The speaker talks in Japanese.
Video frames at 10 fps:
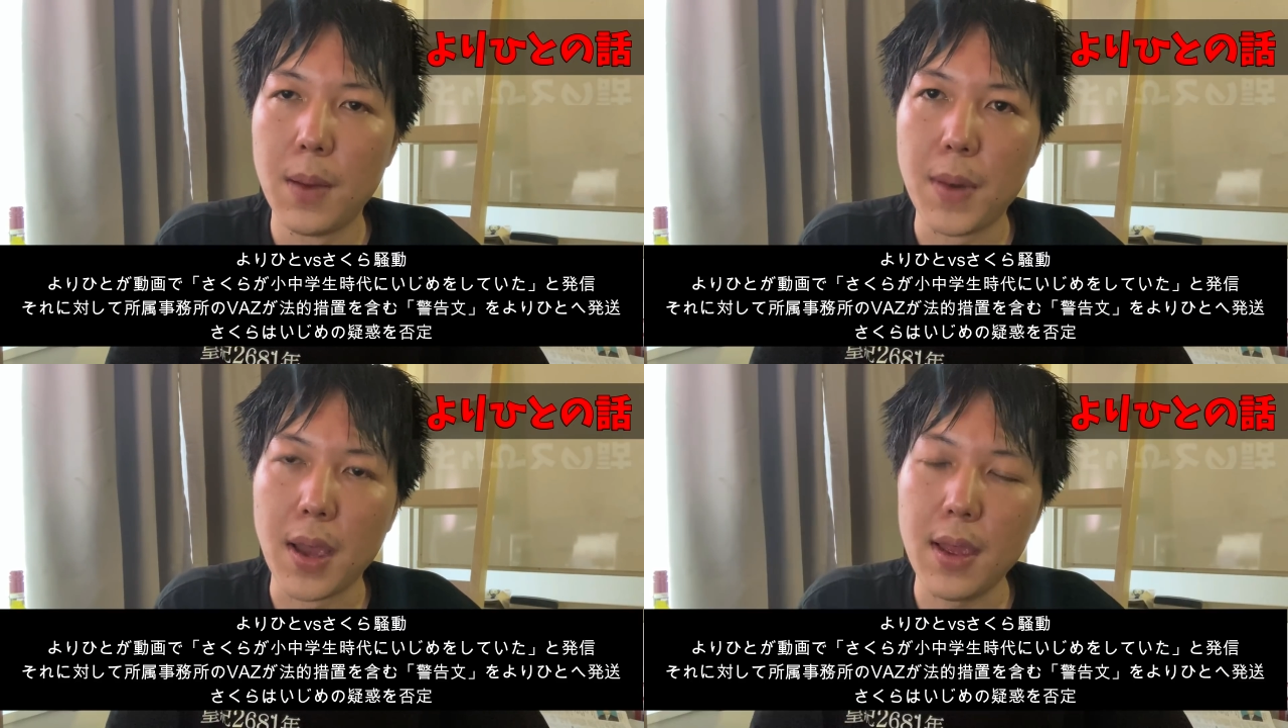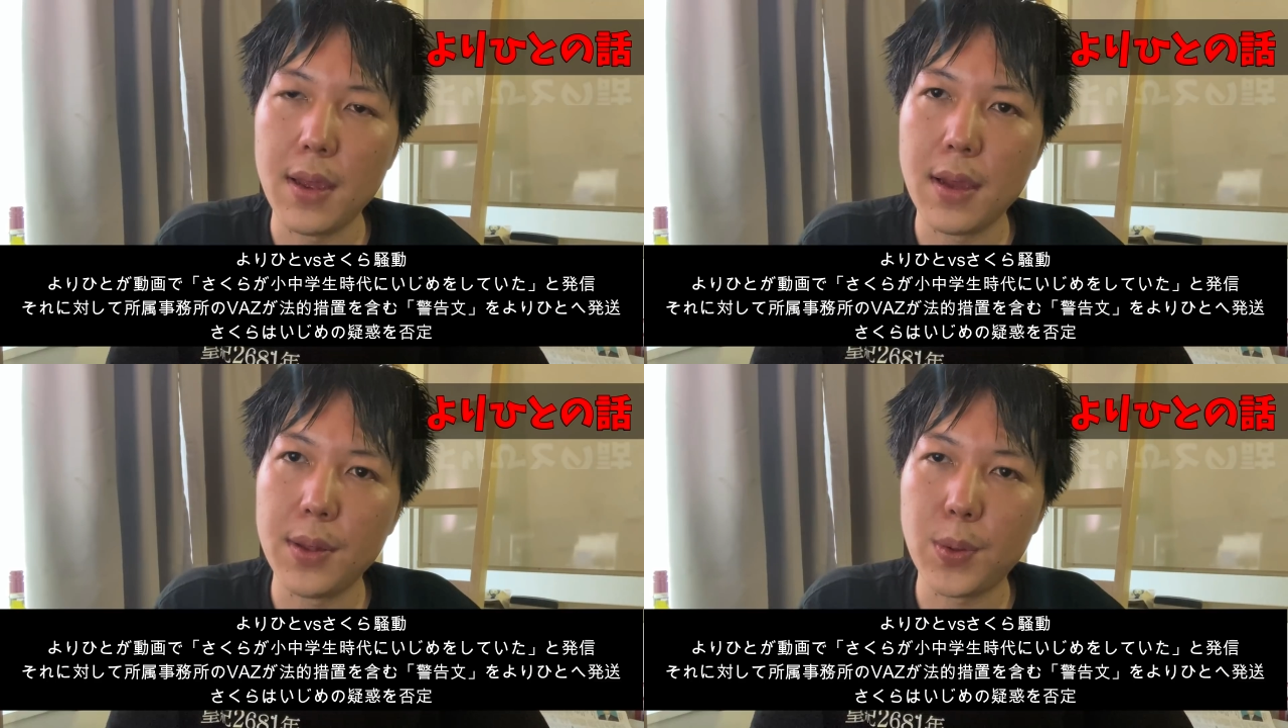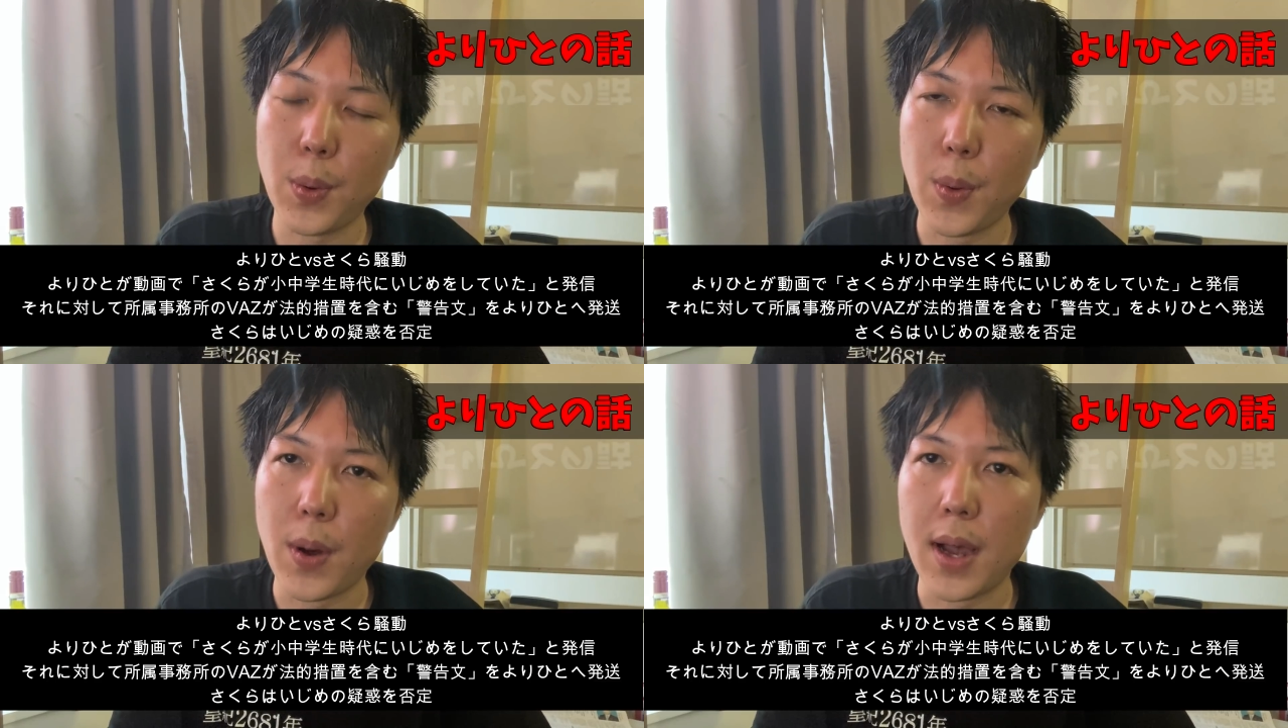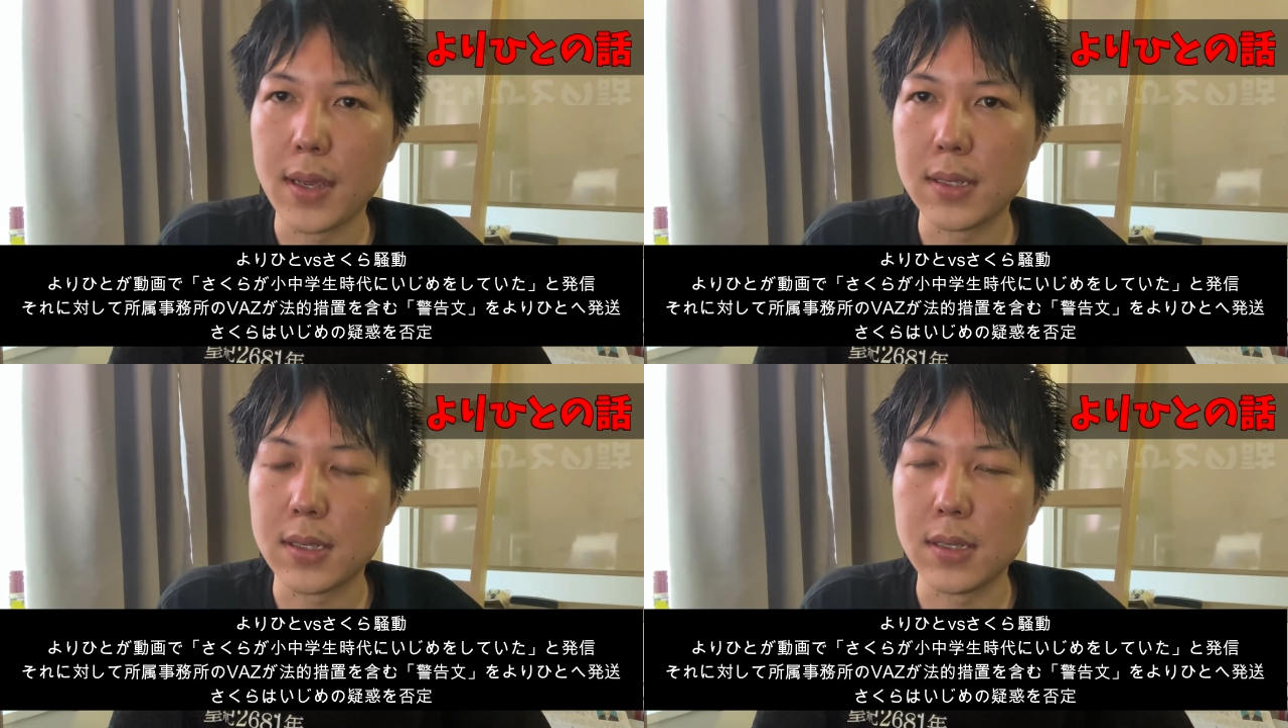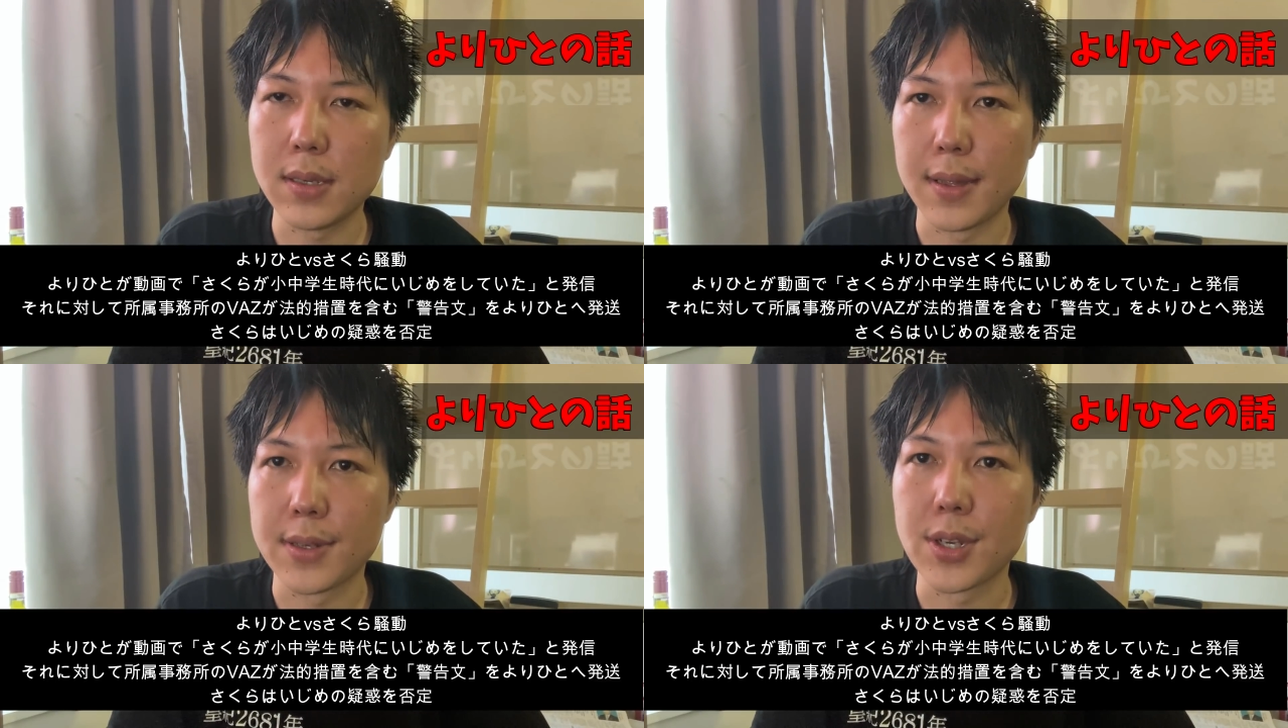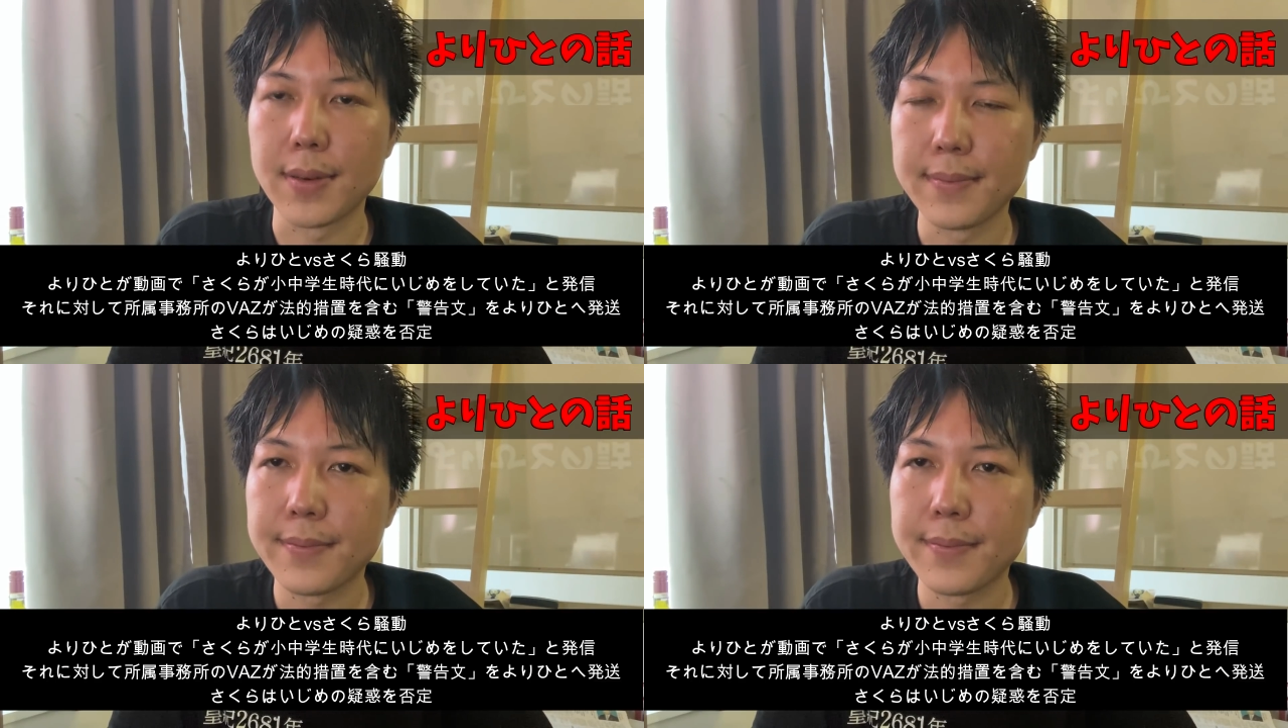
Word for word: まあ、延々と上げ続けたじゃん。